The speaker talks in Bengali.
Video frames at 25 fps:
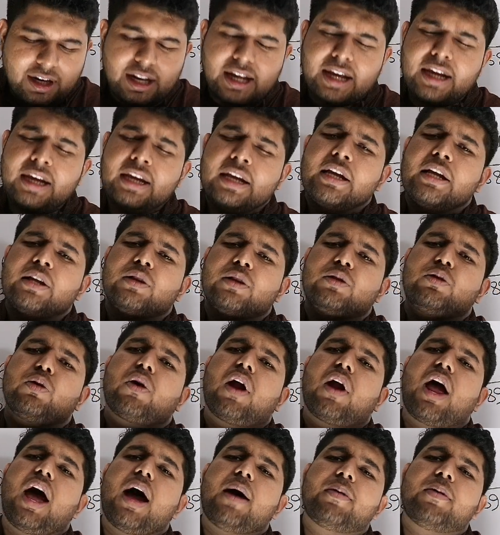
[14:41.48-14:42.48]
তাহলে
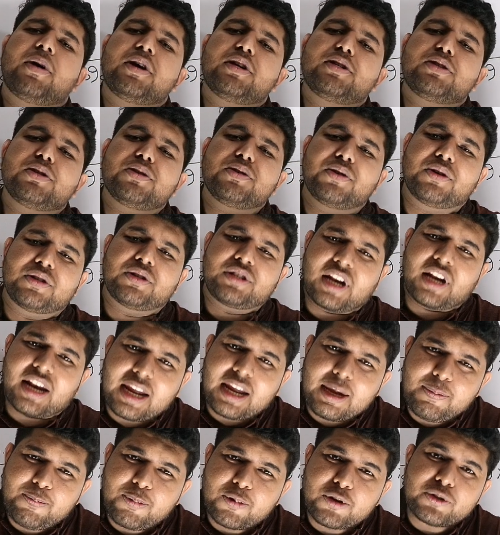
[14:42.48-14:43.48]
তোরা আমার জন্য
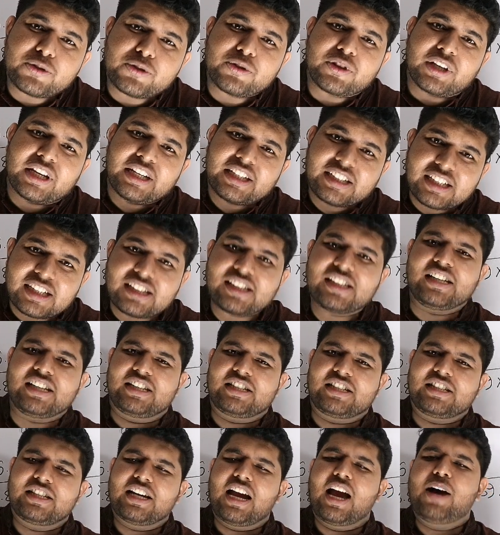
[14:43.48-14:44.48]
যারা এই পর্যন্ত
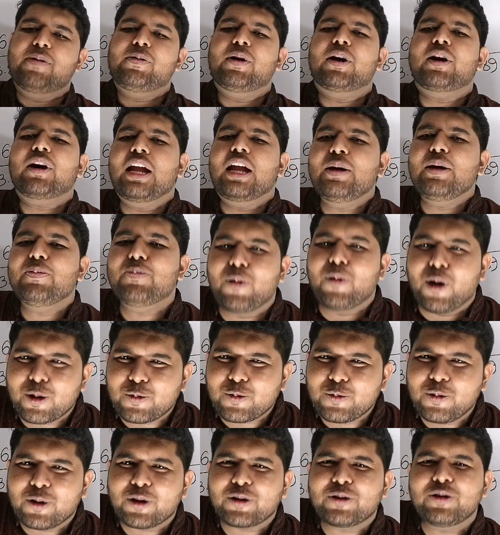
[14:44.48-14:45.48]
এসেছিস আমার এই
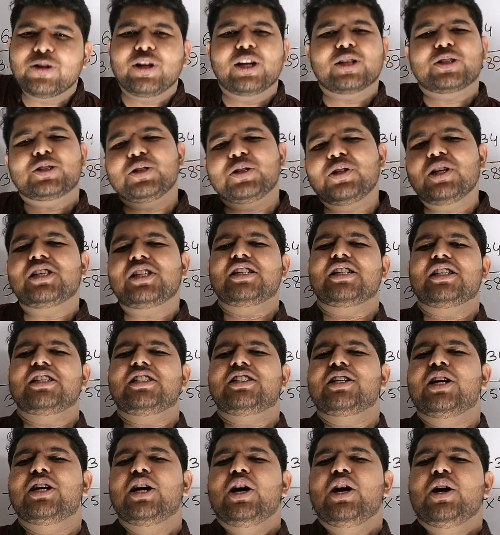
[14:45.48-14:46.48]
বক গুলা
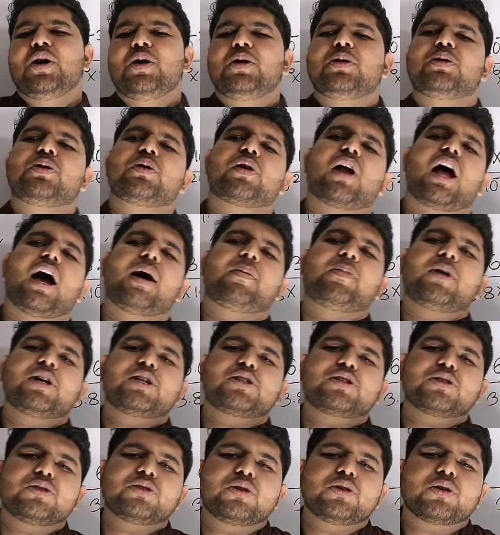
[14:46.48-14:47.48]
শুনেছিস তোরা
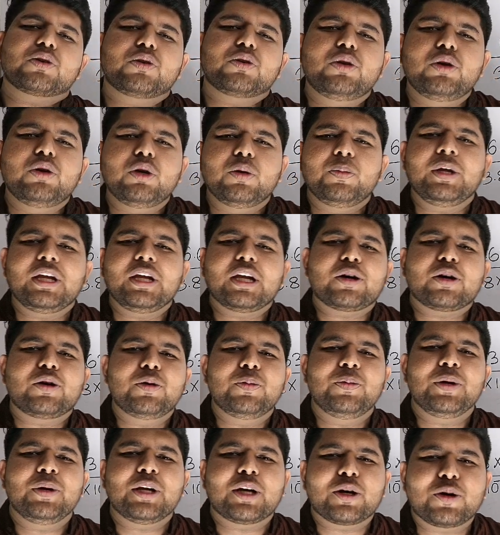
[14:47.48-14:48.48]
আমার জন্য খুবই
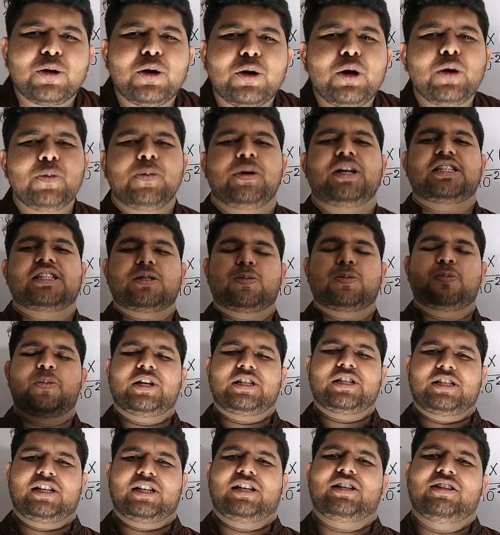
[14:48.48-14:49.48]
খুবই খুবই
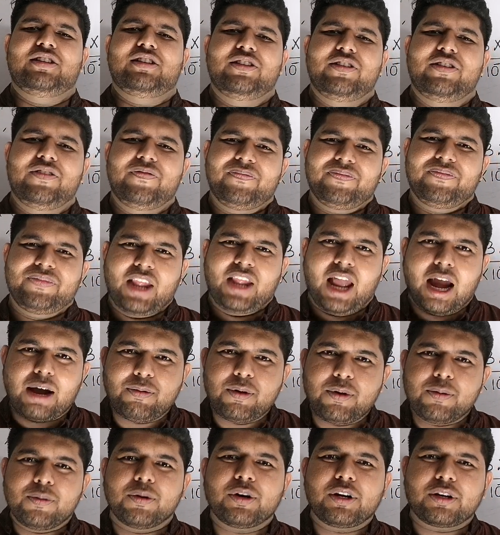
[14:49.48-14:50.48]
স্পেশাল
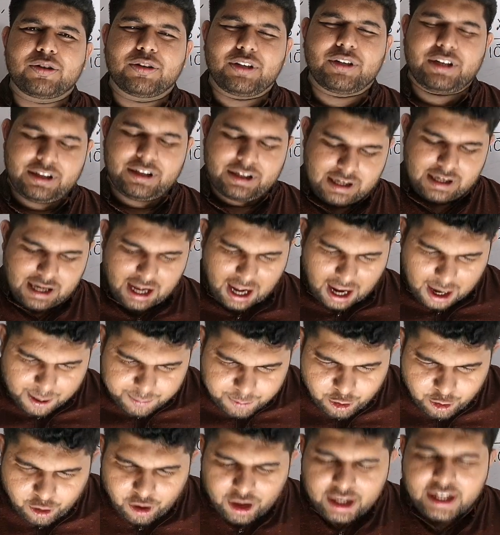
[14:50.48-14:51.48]
আমি মনে করি
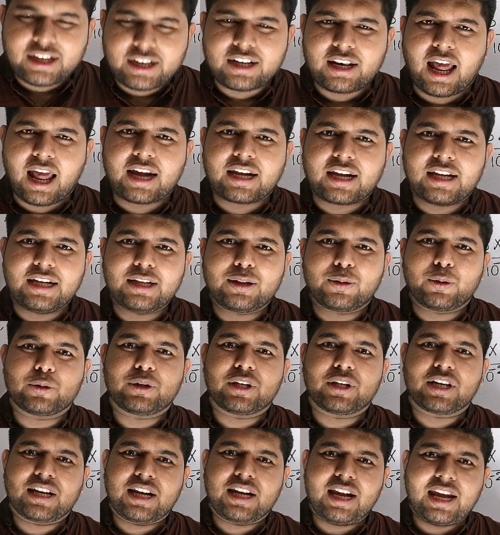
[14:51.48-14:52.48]
আমি অনেক লাকি
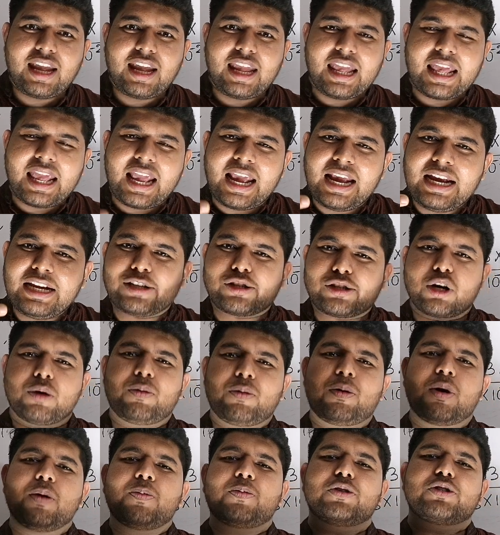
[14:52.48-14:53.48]
তোদেরকে এই
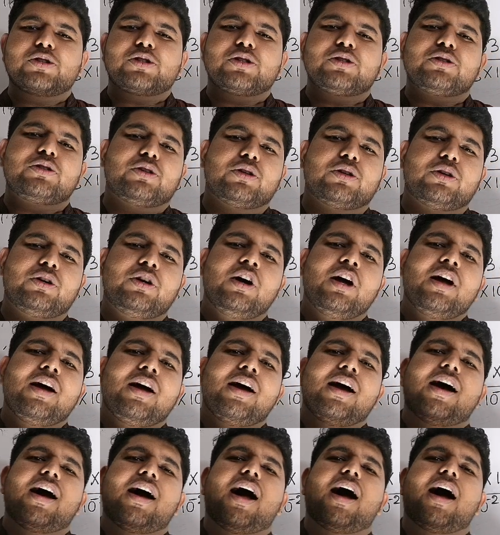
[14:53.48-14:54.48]
সময় পর্যন্ত
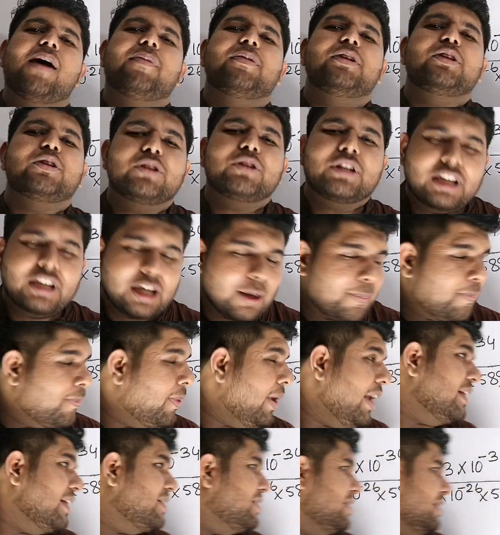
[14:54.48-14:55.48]
আমি
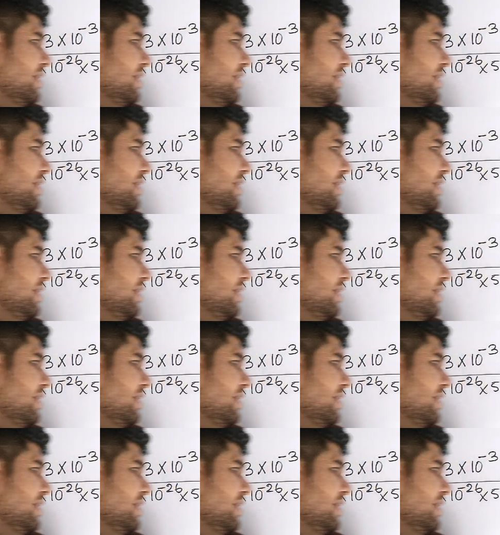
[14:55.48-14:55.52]
তোদেরকে